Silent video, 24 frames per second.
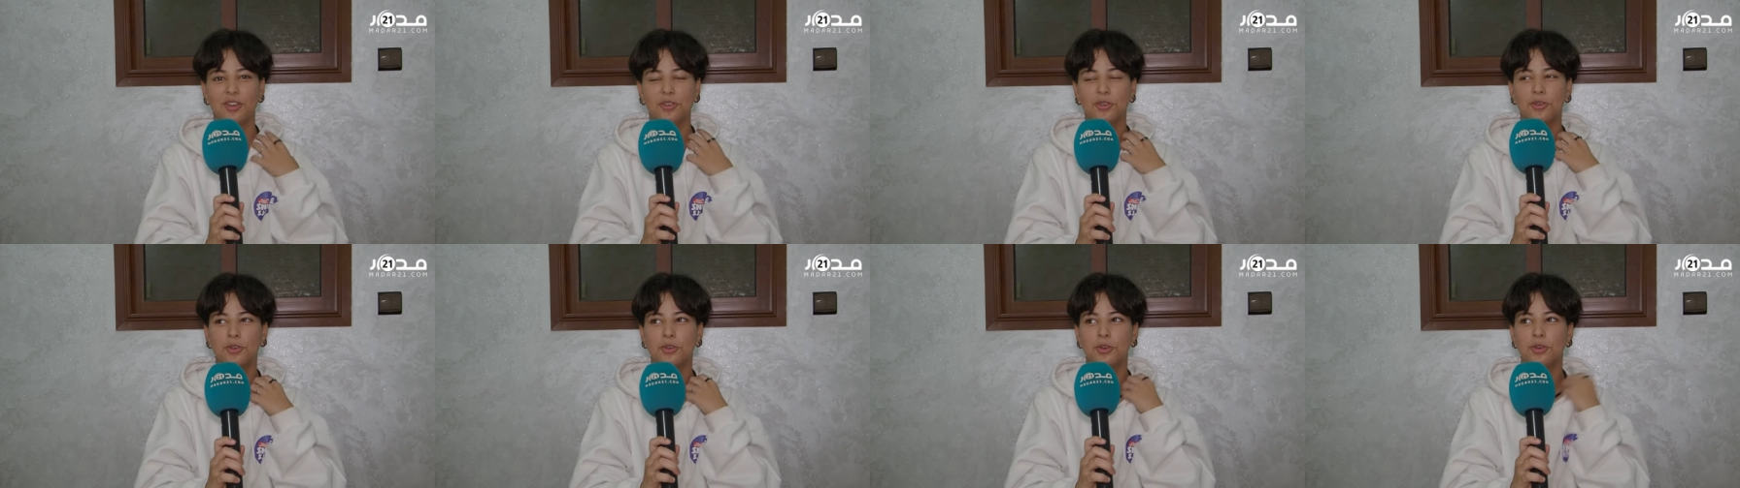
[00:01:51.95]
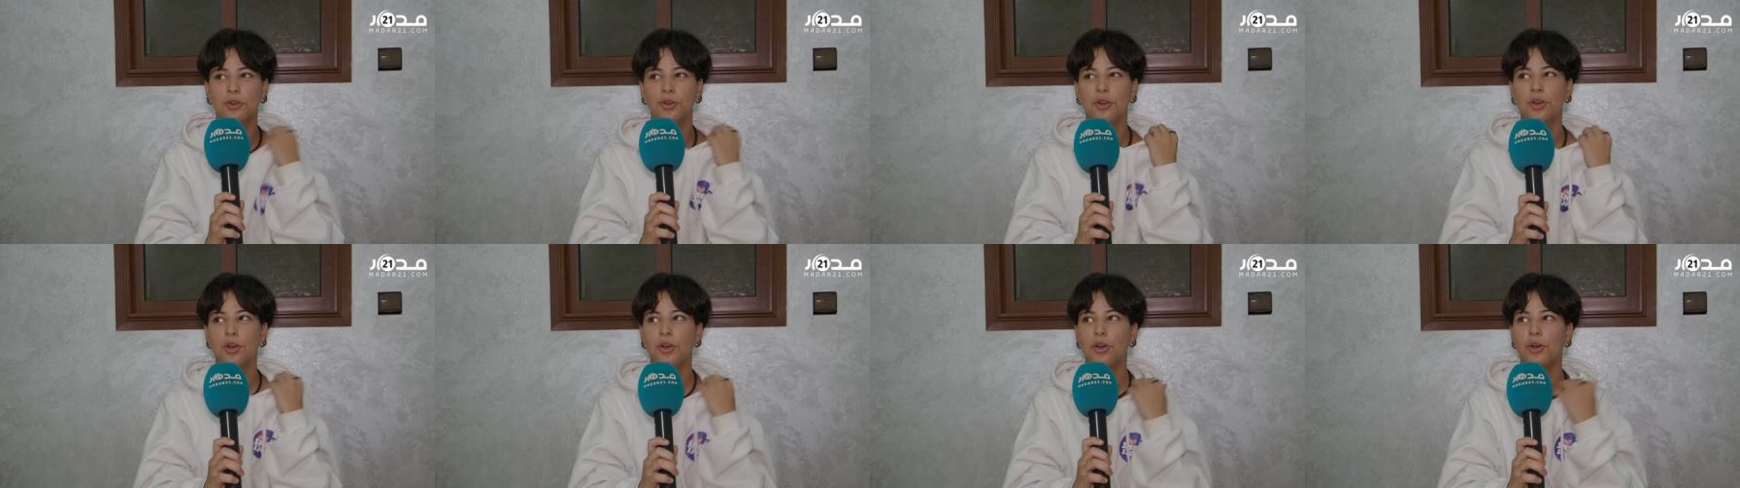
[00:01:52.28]

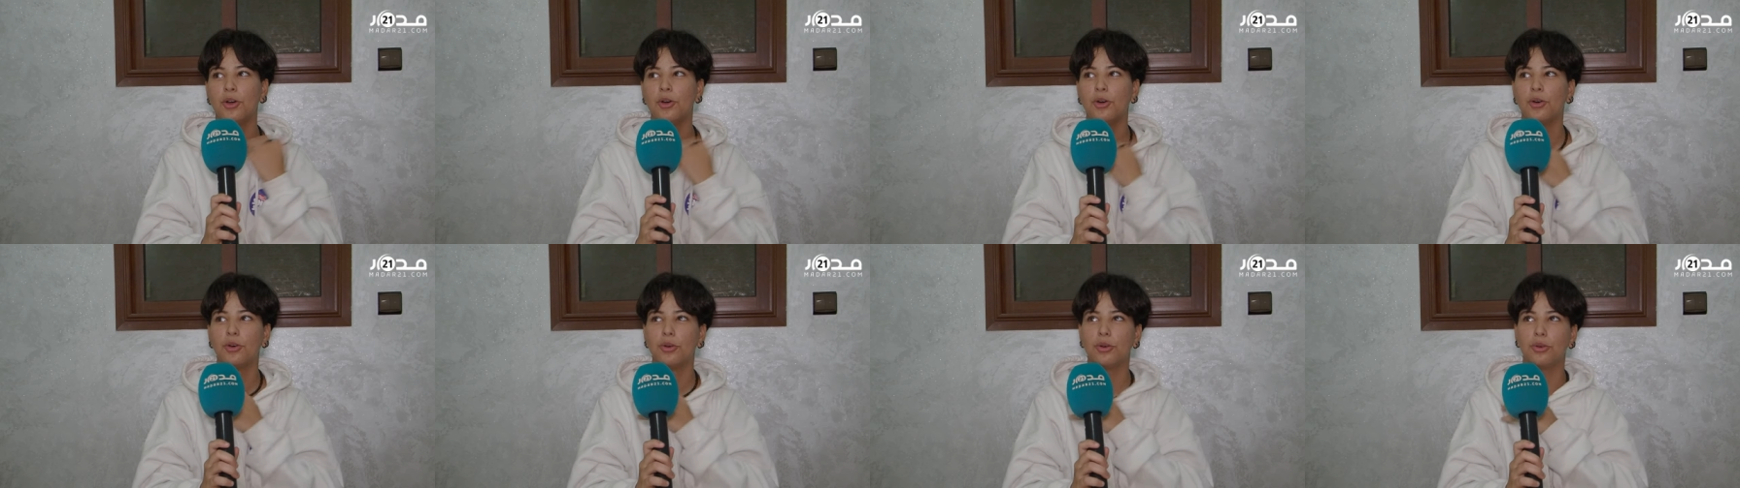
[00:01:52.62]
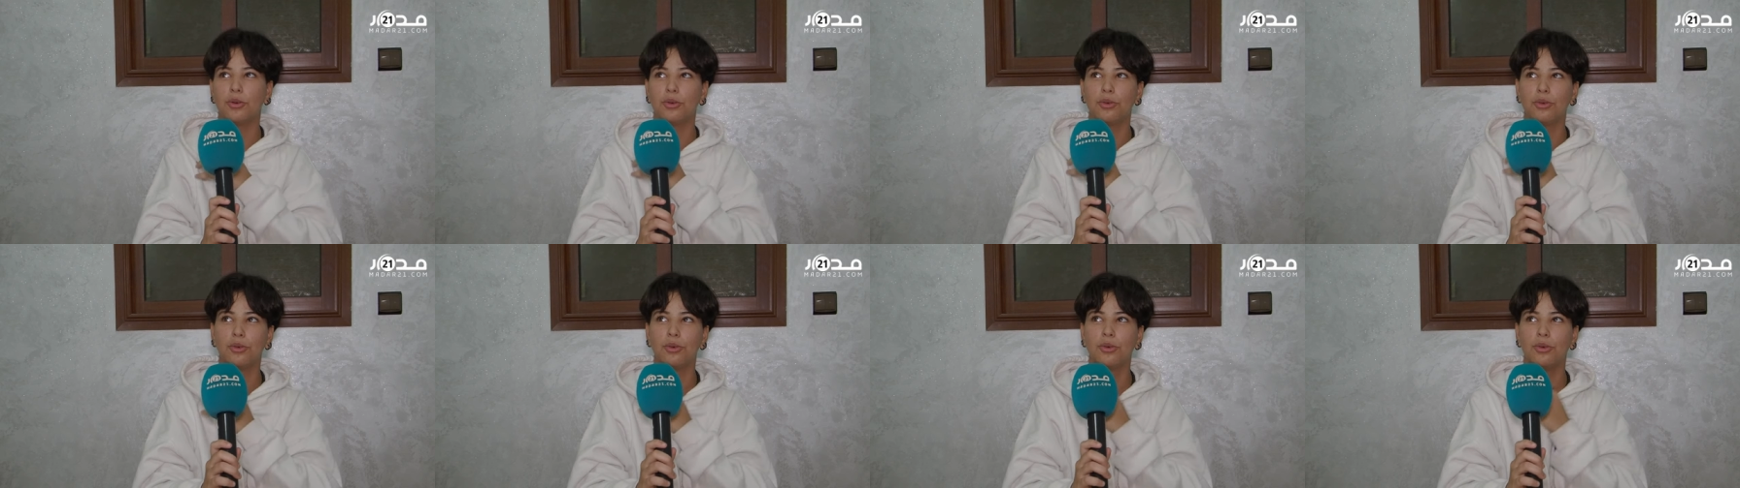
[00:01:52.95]
و
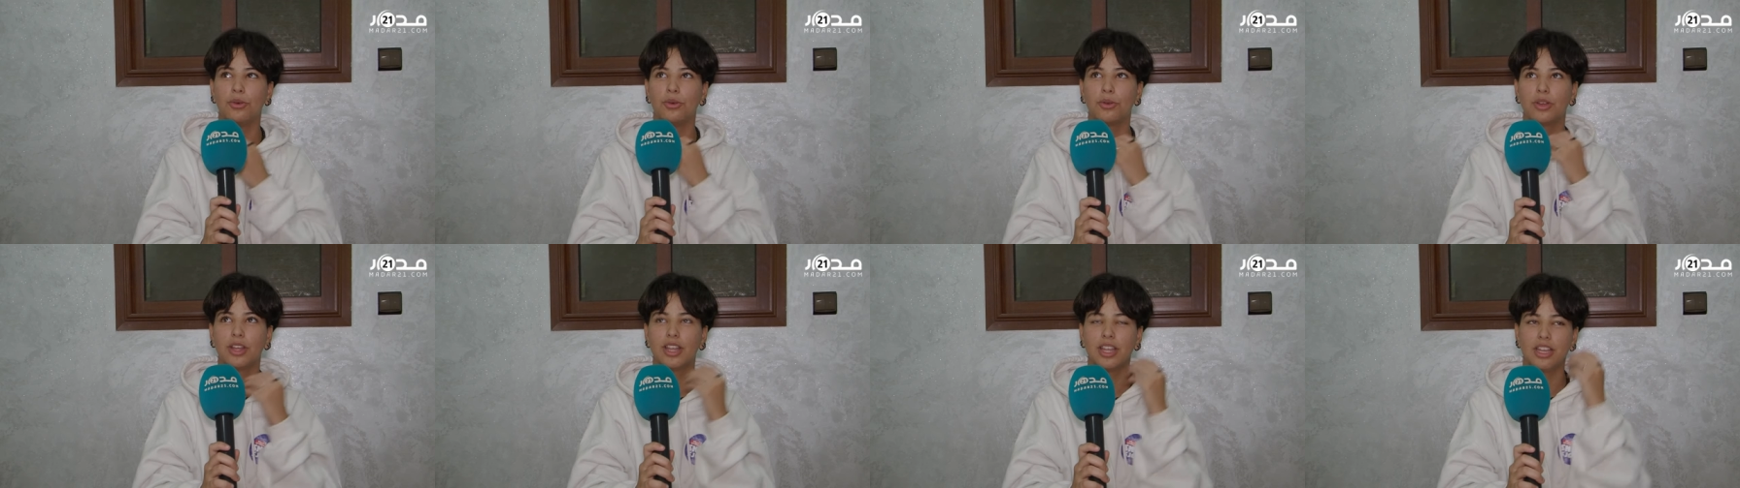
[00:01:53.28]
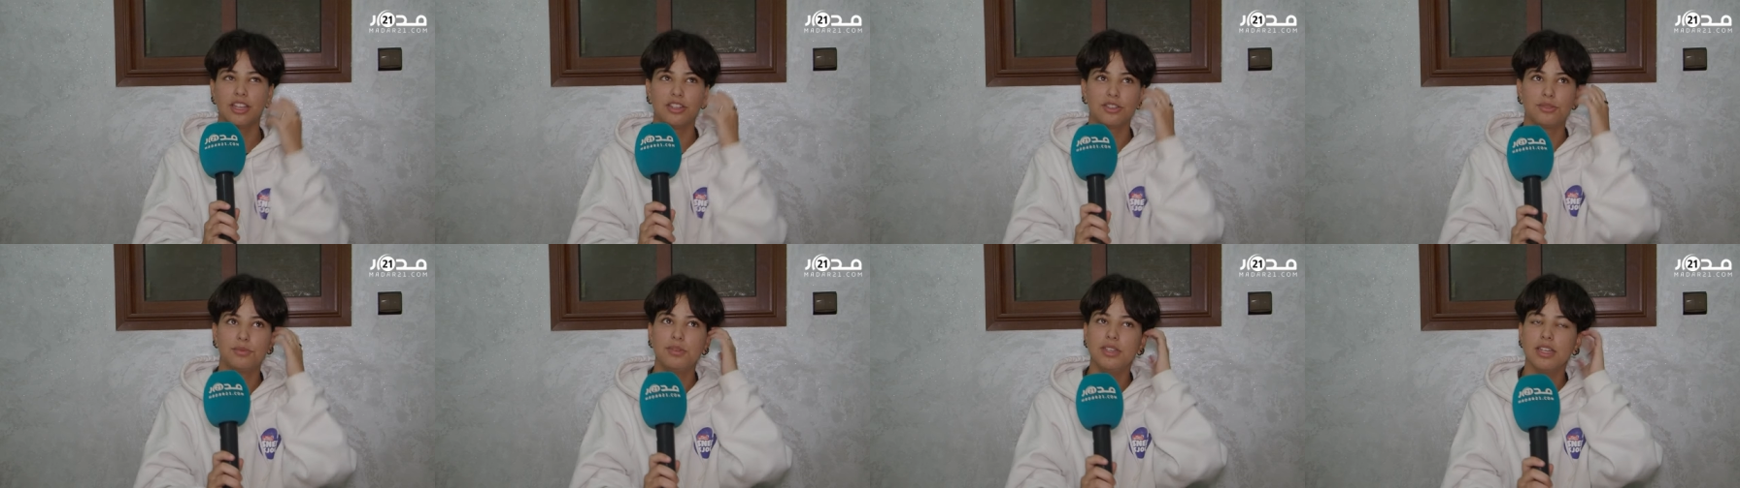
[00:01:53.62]

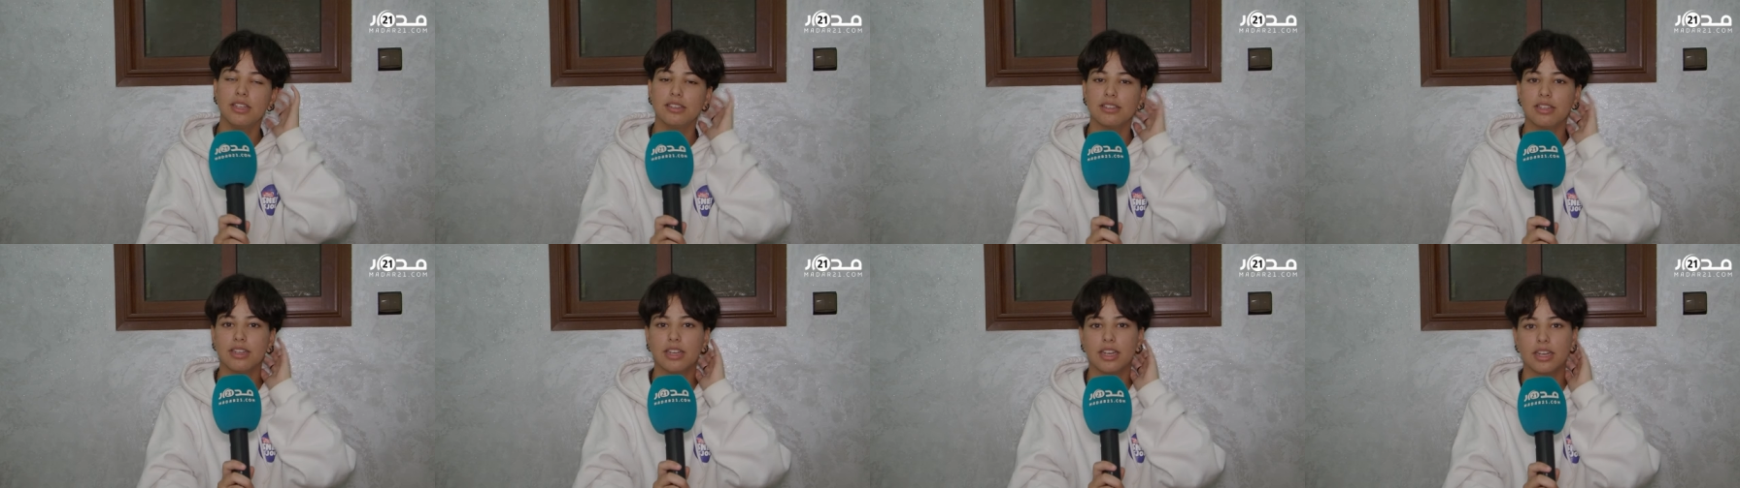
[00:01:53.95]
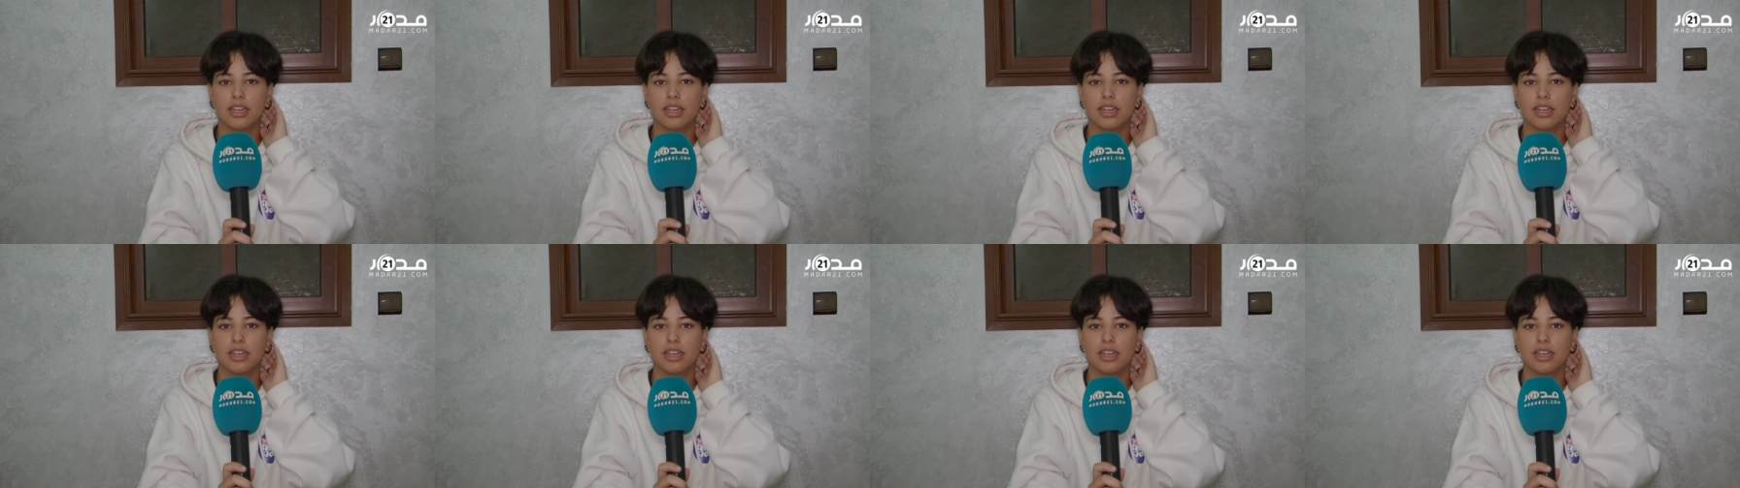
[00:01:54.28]
وكيعجبني اصلا